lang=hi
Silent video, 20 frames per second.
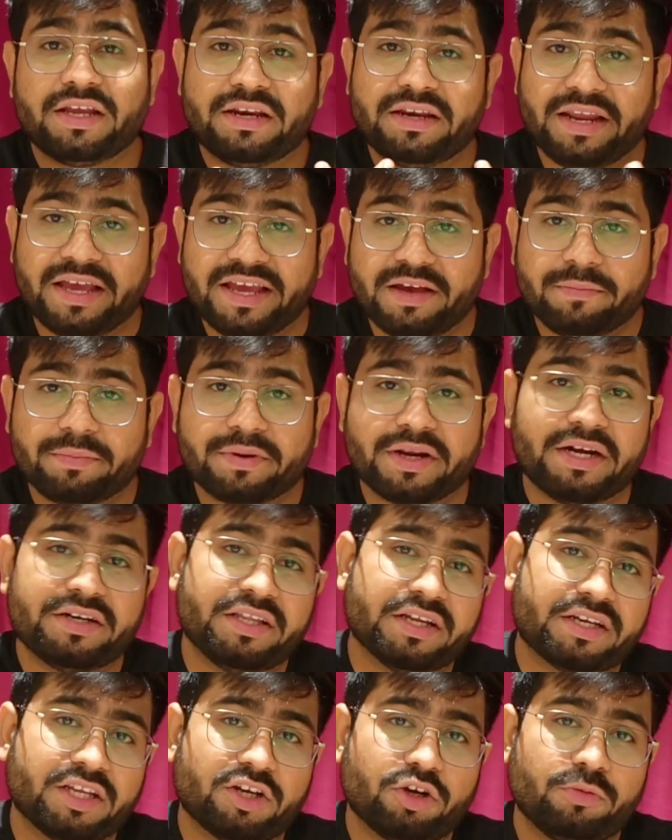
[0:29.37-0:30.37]
नए अपग्रेड
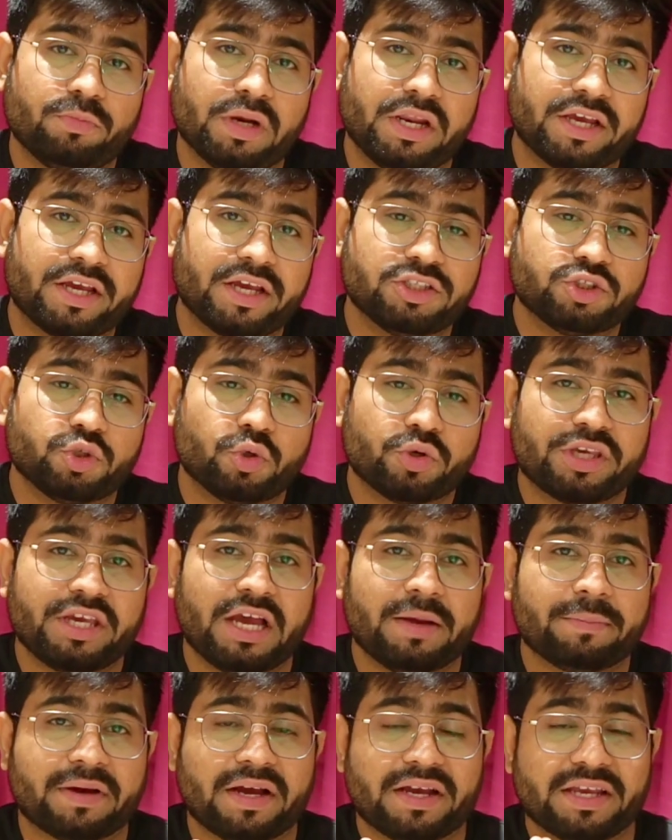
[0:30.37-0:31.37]
देखने को मिलेंगे जो कि
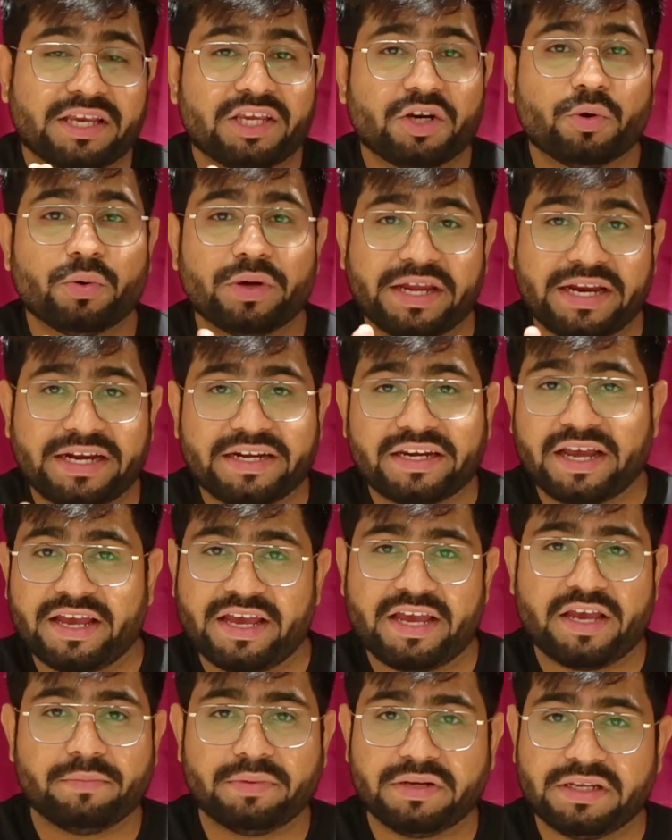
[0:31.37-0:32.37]
आपका हीरो एट
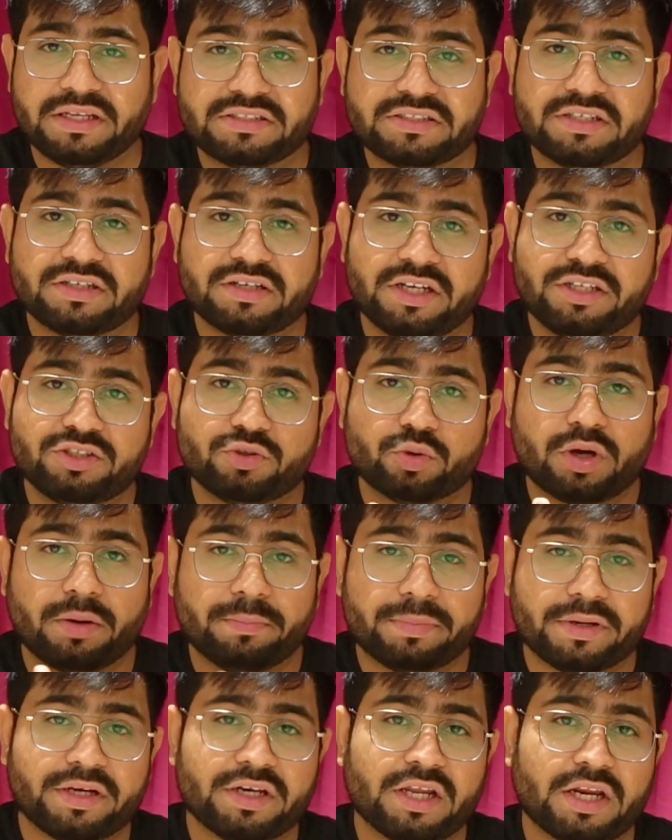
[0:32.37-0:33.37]
आया है अभी रिसेंटली जो
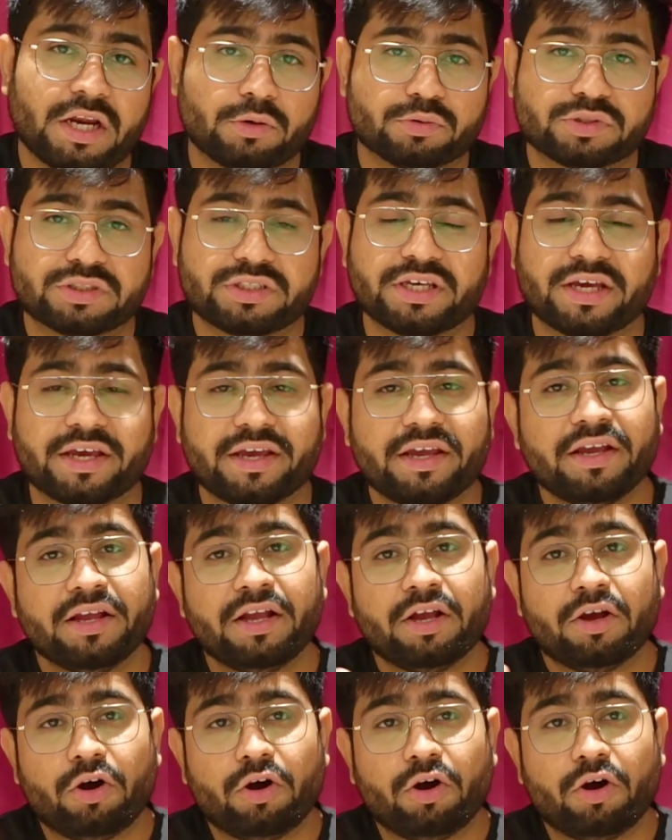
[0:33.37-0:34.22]
कंपनी ने अनाउंस किया है